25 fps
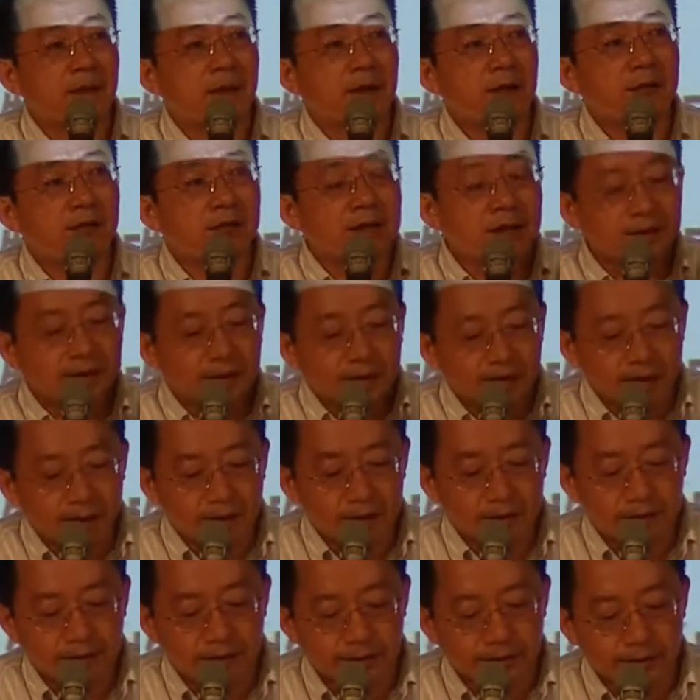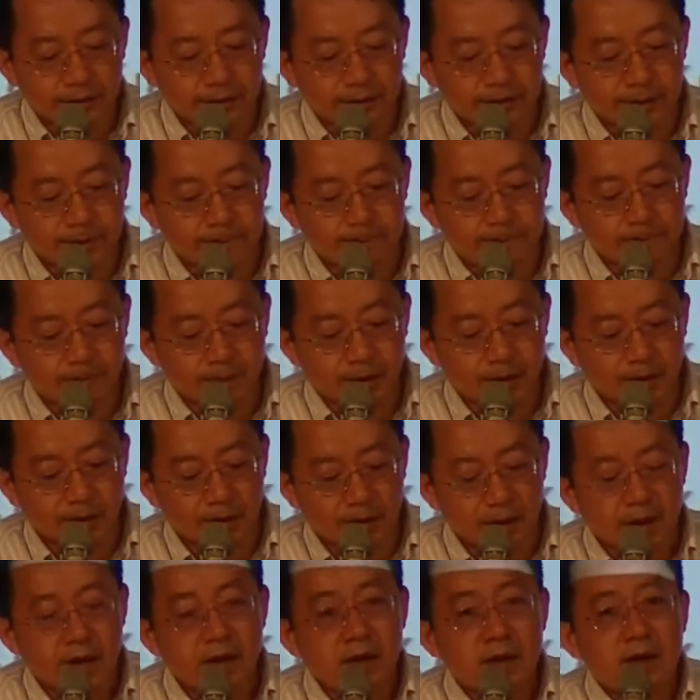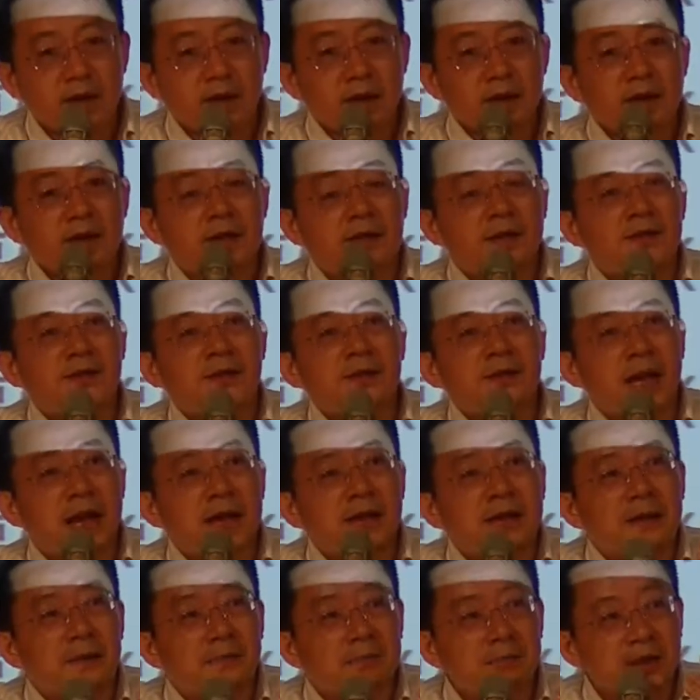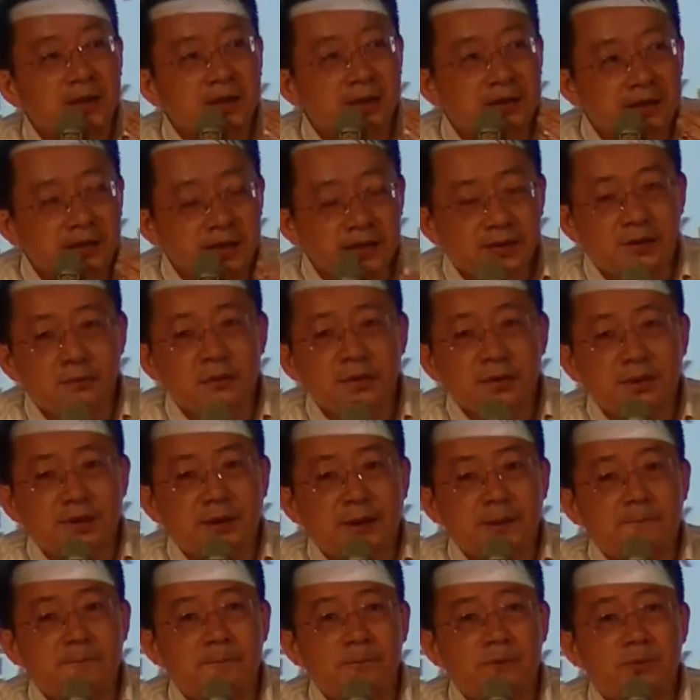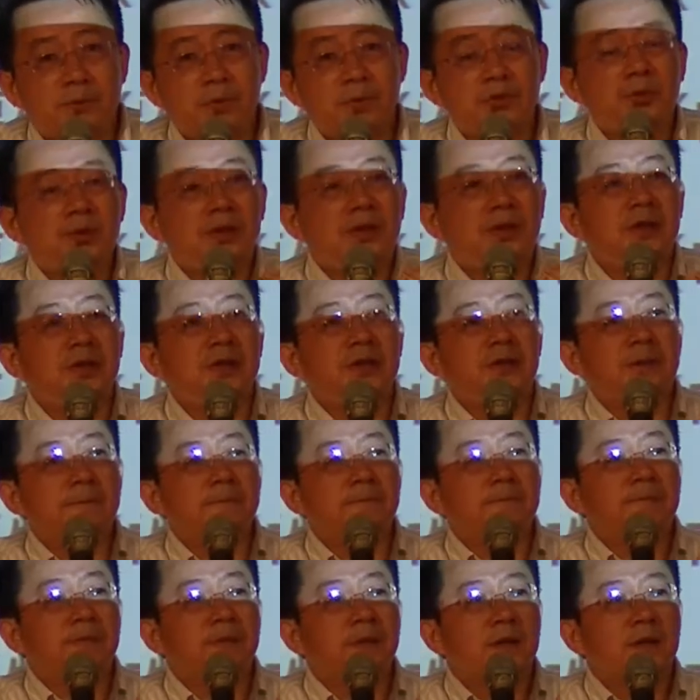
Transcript: 那你说他得到了这个东西，好，那可是他也面临了一个问题。我举个例子，